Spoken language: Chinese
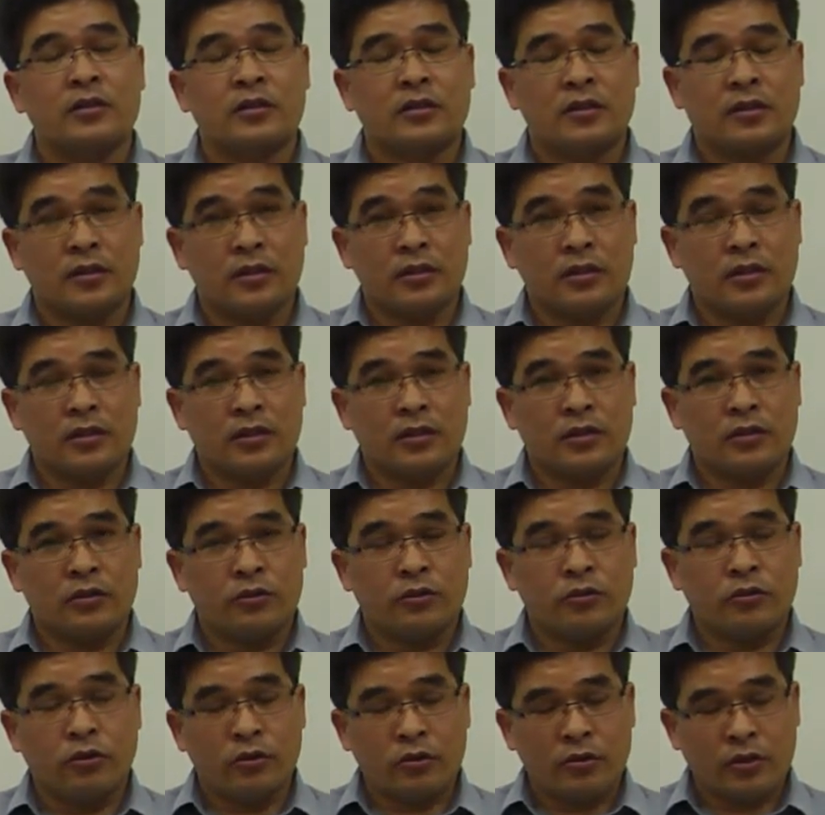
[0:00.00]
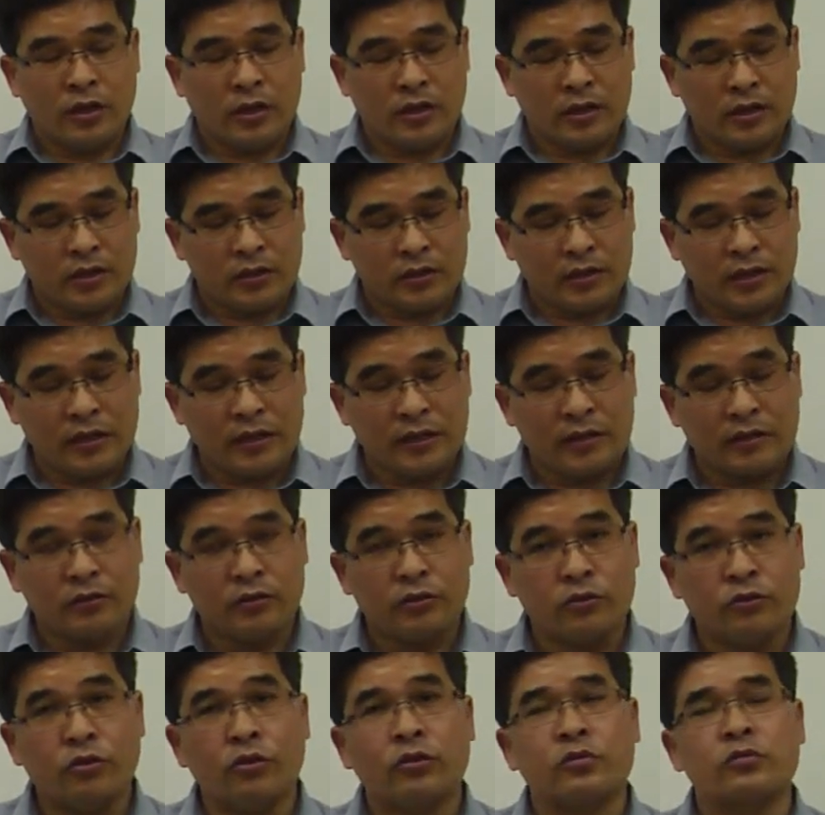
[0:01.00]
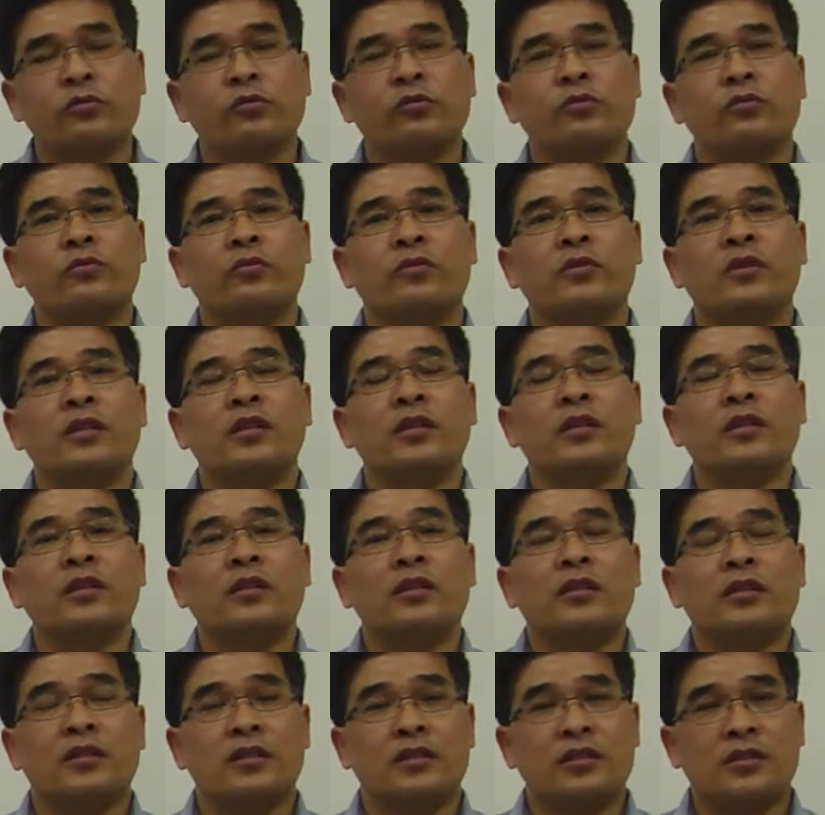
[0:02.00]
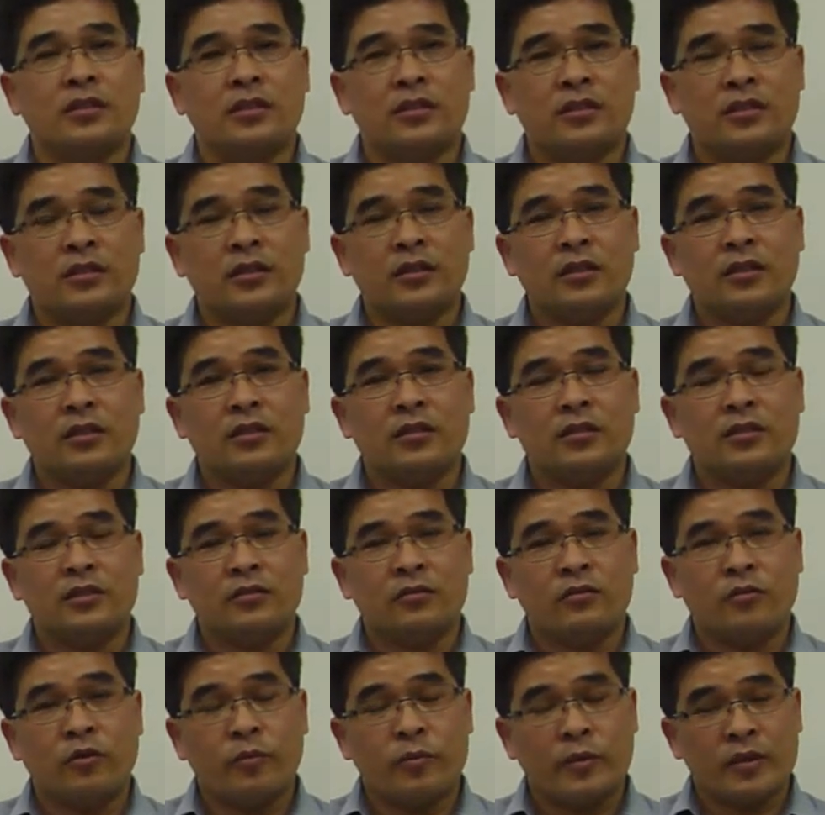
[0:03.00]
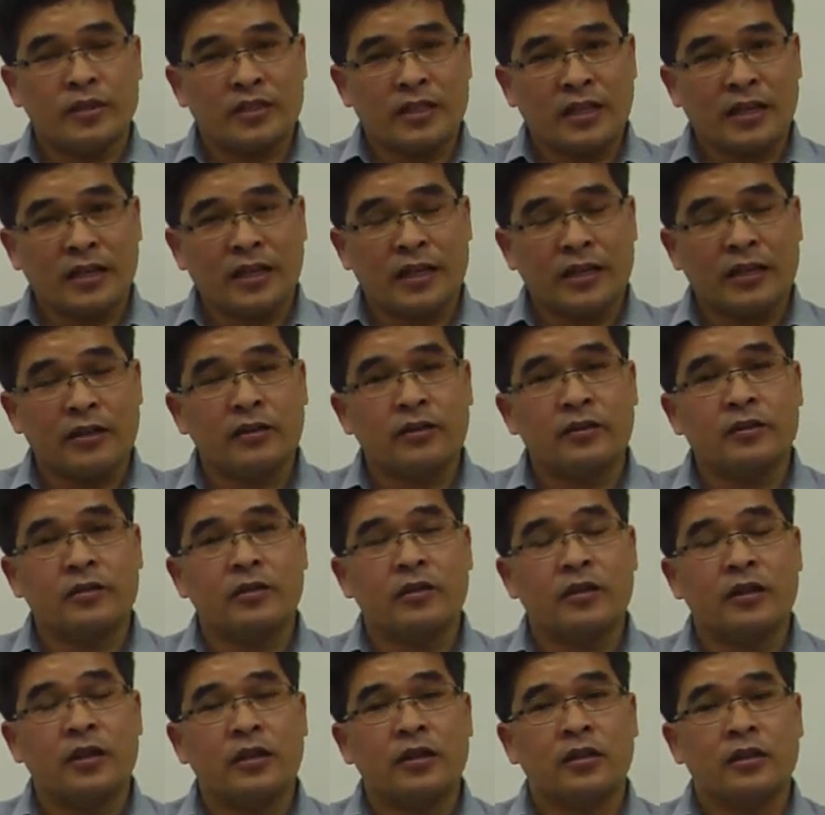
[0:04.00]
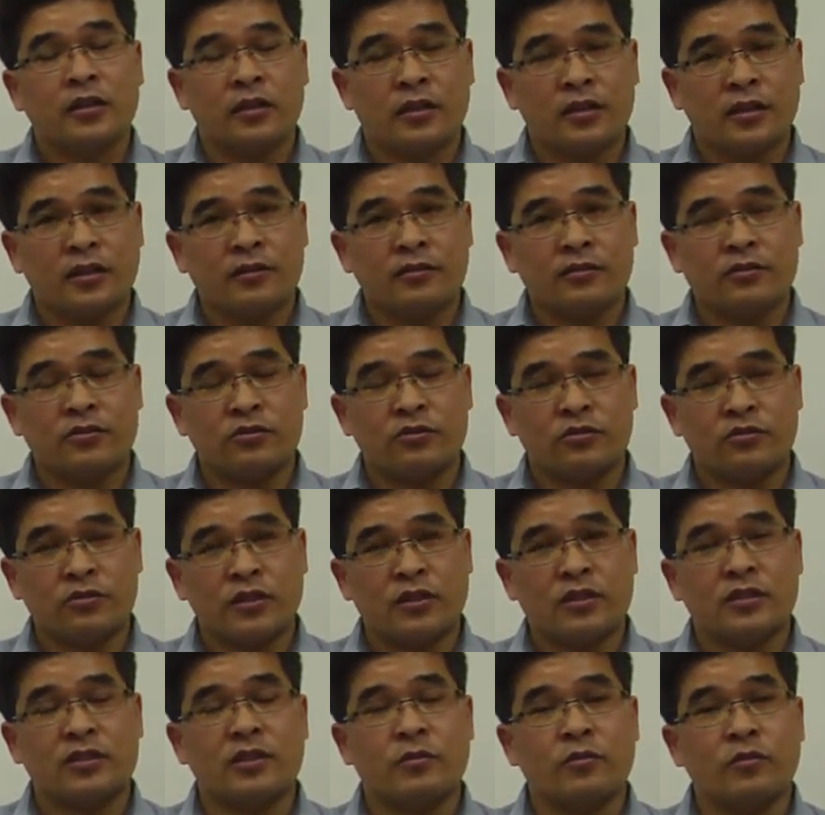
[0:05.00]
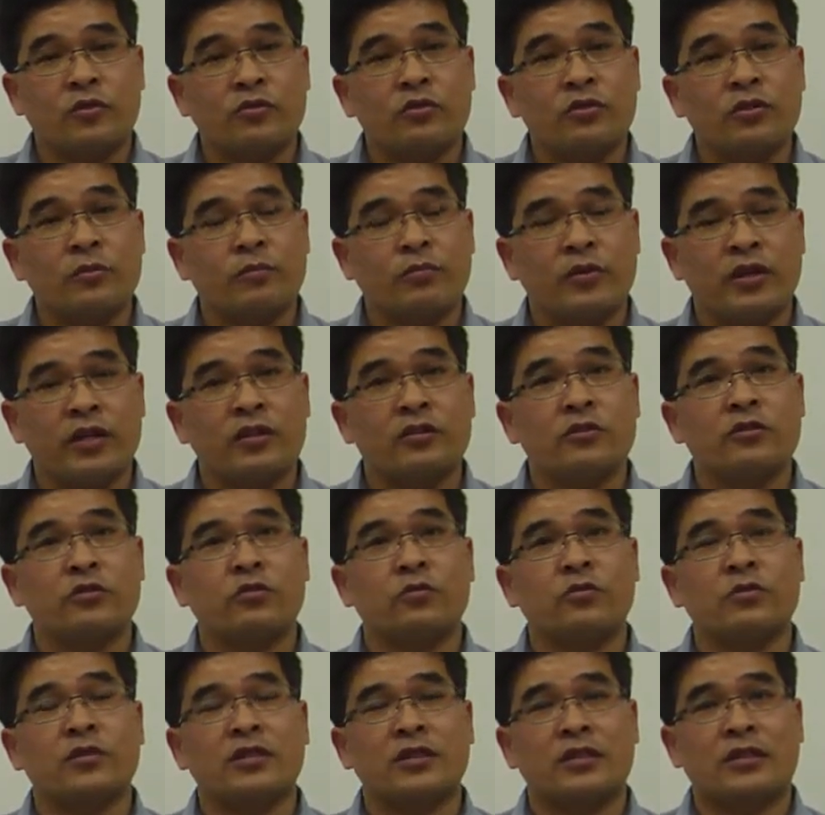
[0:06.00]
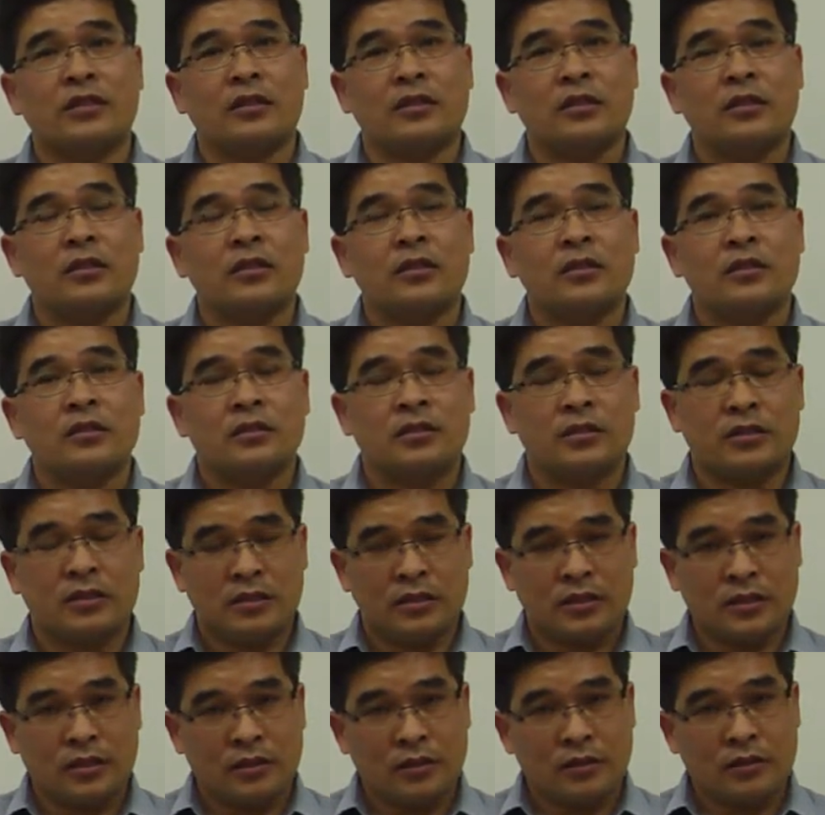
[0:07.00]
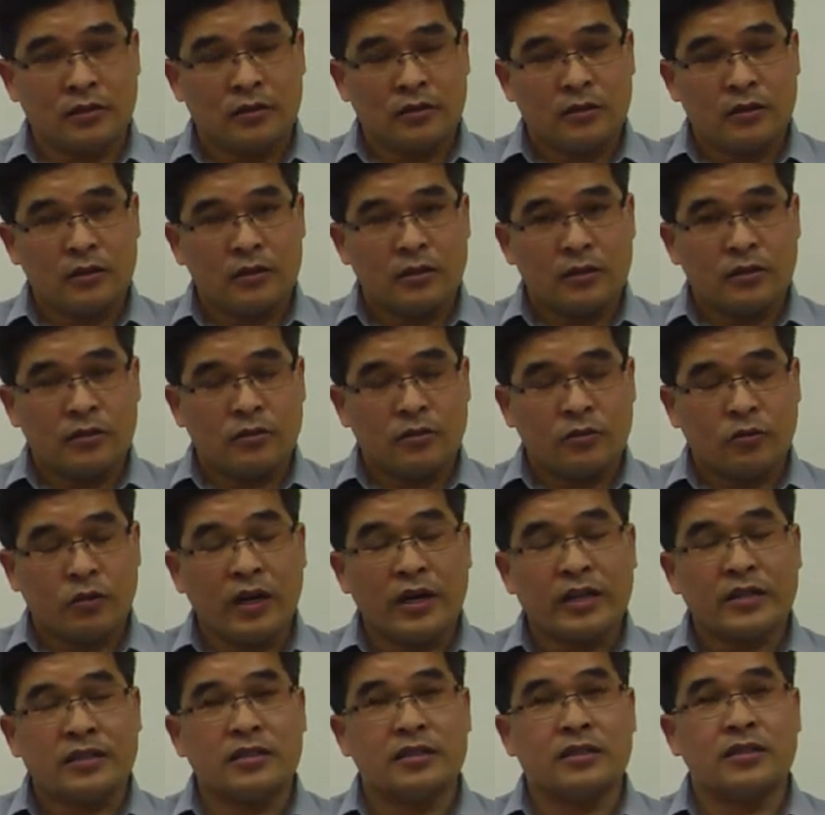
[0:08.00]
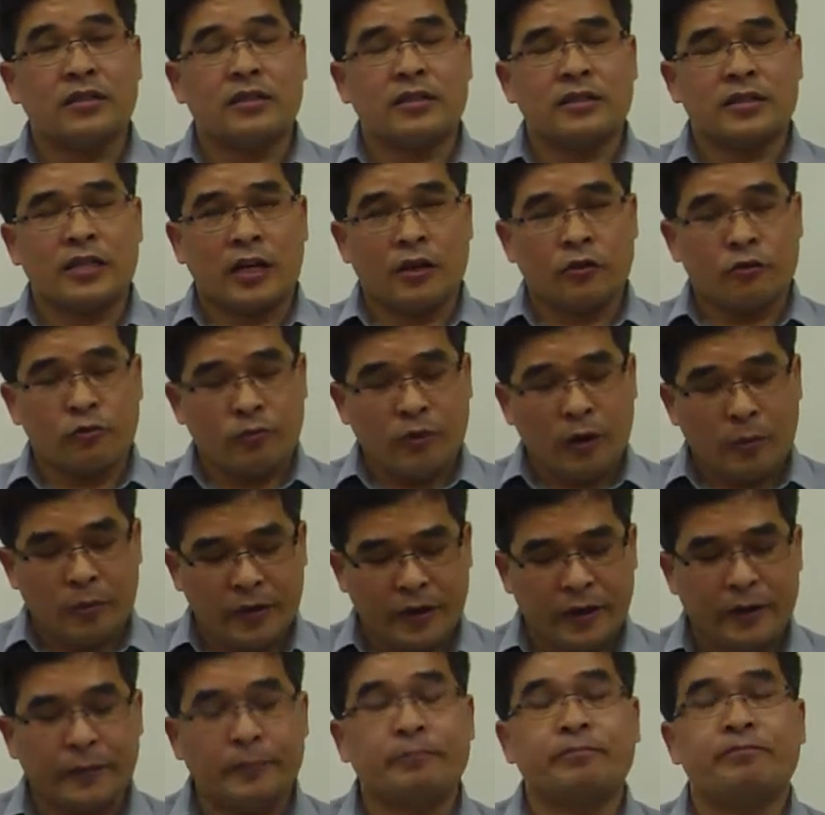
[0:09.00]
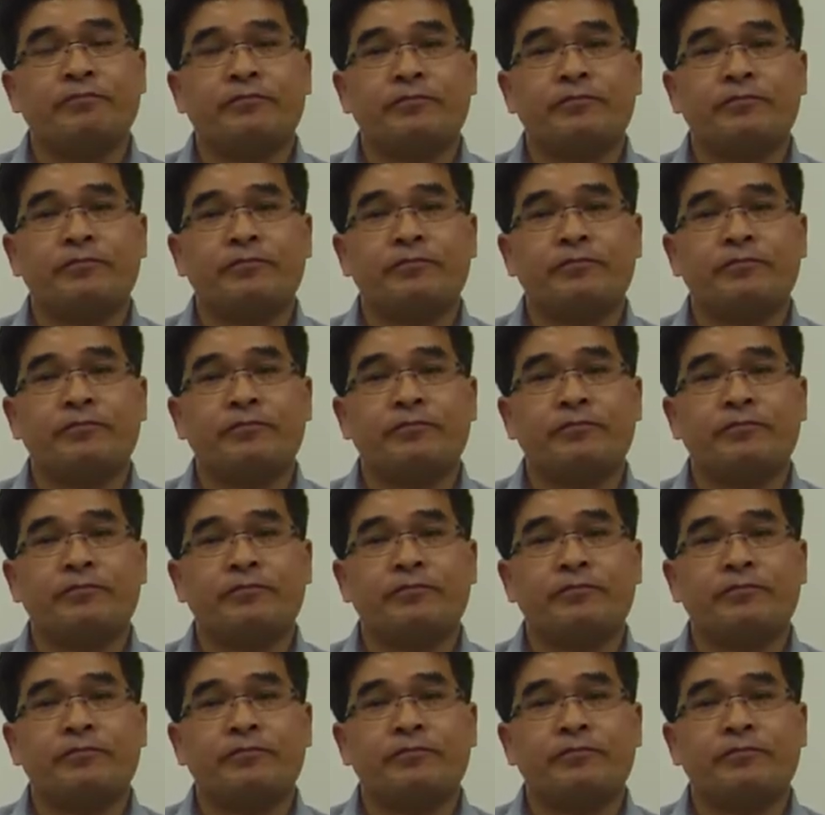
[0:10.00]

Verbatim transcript: 的用呃，它能够用途，以及我们将来更要去学怎么去编出这几个会计的财务报表。